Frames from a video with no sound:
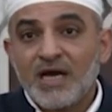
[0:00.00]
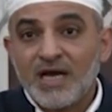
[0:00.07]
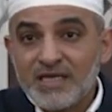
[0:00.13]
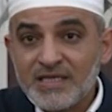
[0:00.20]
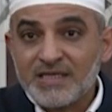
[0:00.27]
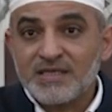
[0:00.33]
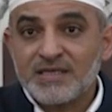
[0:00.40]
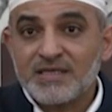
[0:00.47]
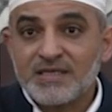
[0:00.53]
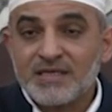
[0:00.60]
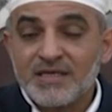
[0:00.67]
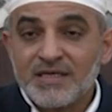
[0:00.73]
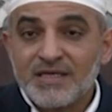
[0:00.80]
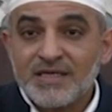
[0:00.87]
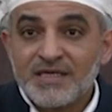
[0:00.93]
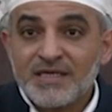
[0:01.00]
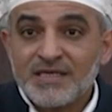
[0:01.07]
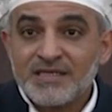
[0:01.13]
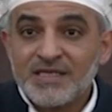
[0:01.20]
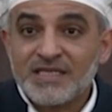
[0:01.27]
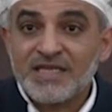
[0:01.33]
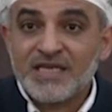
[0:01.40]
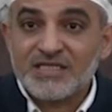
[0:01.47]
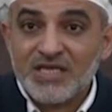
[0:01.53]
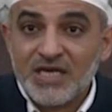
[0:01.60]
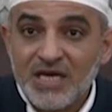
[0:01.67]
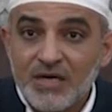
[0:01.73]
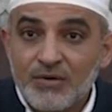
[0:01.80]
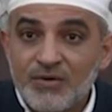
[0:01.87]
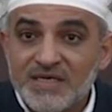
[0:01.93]
أن
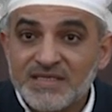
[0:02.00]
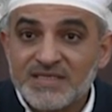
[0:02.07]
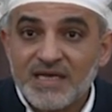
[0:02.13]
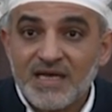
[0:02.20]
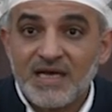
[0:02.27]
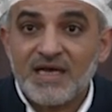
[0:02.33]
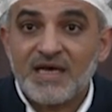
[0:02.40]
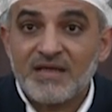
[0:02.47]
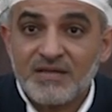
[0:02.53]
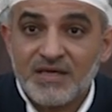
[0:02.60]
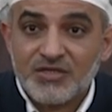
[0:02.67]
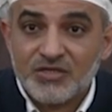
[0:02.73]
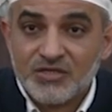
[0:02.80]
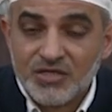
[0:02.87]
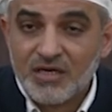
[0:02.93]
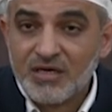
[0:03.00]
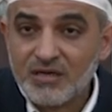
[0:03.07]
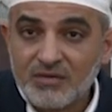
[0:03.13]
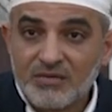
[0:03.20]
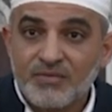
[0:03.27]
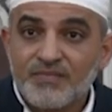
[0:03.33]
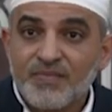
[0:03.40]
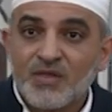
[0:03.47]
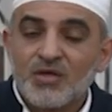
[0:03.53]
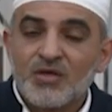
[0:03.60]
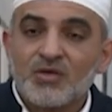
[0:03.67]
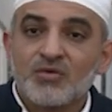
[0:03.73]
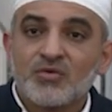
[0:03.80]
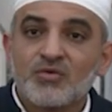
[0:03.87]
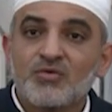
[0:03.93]
نتجاوز هذا الشهر
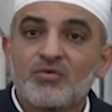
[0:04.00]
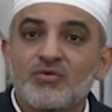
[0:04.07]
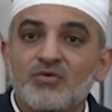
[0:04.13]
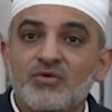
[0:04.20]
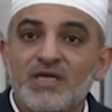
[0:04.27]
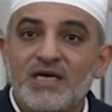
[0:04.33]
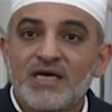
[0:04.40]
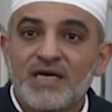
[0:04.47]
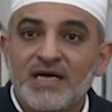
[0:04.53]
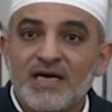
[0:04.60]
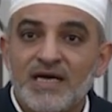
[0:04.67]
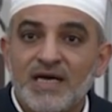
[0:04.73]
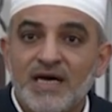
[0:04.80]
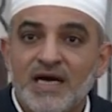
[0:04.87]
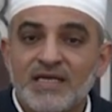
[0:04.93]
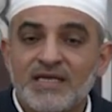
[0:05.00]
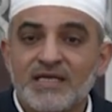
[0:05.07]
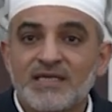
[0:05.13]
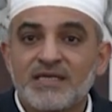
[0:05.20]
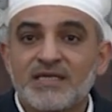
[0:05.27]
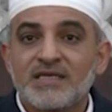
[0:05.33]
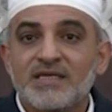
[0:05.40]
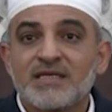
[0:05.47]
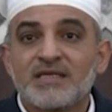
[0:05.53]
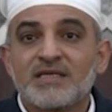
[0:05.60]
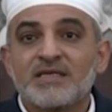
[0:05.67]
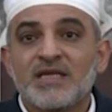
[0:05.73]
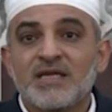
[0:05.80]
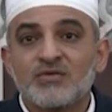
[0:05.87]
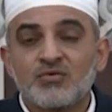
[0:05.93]
دون أن
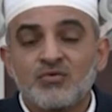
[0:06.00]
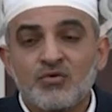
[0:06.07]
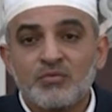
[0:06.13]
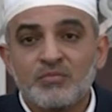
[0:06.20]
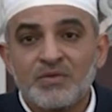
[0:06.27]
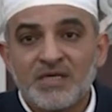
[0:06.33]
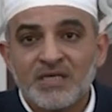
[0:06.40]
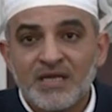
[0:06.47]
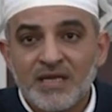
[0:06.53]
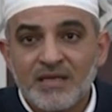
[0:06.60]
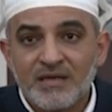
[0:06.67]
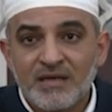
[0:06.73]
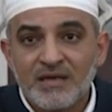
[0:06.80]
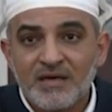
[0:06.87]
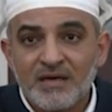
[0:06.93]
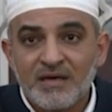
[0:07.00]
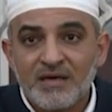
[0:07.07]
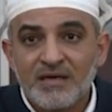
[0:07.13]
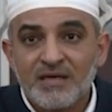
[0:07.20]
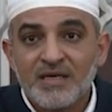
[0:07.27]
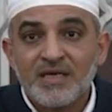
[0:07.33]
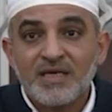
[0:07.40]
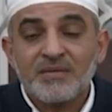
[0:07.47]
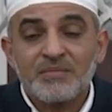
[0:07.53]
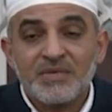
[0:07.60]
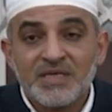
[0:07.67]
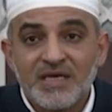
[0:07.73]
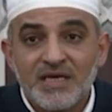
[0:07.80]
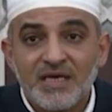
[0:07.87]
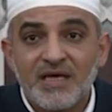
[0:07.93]
نتوب إلى الله
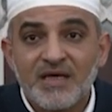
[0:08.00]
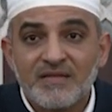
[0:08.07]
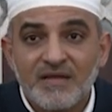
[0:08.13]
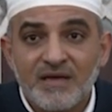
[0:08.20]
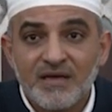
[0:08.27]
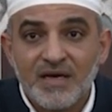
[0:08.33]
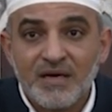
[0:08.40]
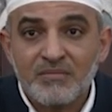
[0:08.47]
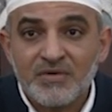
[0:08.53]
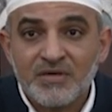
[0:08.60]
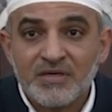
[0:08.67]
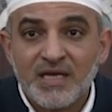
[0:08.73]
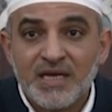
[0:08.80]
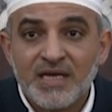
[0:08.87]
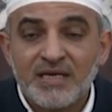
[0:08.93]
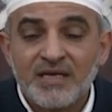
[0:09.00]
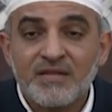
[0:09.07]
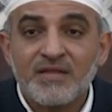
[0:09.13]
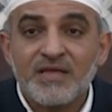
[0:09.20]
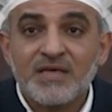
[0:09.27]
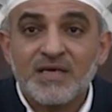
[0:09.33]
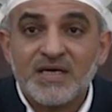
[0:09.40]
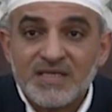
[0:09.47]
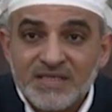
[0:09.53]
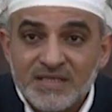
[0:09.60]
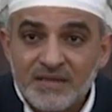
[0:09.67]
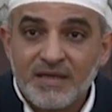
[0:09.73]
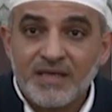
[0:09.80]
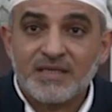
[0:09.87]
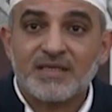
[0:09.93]
من هذا الأمر الذي
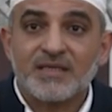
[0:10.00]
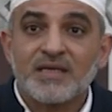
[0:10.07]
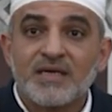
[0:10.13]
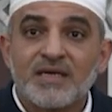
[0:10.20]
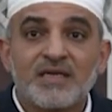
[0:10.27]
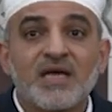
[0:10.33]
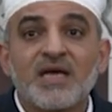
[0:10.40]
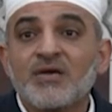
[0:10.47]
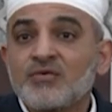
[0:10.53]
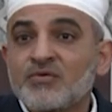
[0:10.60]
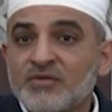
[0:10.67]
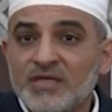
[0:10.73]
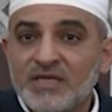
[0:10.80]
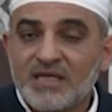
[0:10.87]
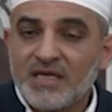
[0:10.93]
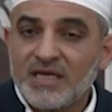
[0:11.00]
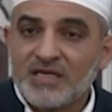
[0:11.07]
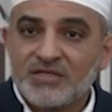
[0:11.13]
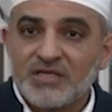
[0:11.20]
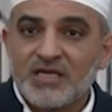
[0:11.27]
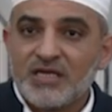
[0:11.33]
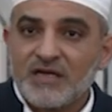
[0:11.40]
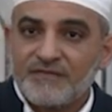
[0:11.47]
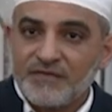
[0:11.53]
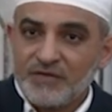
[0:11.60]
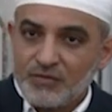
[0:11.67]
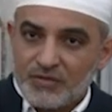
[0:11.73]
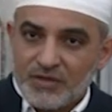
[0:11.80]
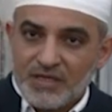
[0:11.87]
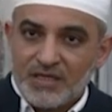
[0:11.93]
أصلاً لا يرضي الله جل في
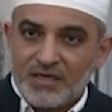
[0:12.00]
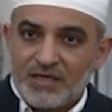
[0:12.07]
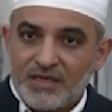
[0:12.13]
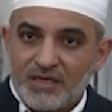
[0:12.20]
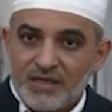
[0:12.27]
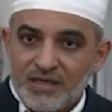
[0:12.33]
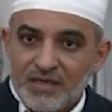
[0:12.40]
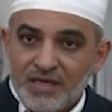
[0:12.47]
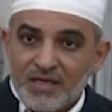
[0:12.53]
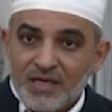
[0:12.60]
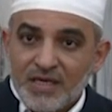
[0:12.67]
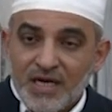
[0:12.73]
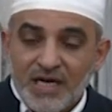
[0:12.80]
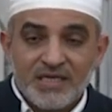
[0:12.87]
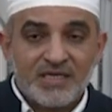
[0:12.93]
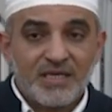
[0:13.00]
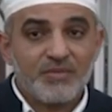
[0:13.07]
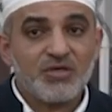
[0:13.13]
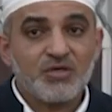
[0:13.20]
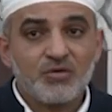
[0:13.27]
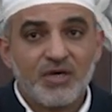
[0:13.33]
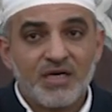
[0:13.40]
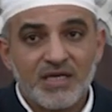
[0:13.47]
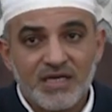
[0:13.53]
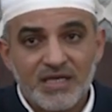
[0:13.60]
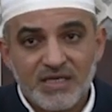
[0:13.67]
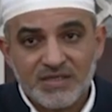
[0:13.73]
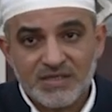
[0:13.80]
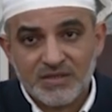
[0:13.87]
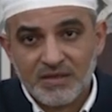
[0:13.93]
علاه النبي
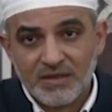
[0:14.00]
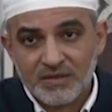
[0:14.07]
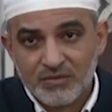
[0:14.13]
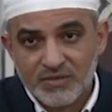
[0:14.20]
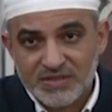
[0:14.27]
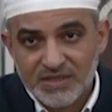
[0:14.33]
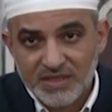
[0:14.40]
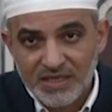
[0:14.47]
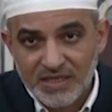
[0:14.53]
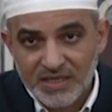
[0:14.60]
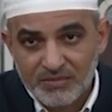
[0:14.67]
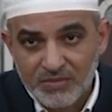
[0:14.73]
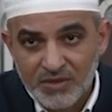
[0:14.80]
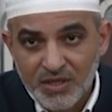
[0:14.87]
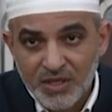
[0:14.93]
عليه الصلاة والسلام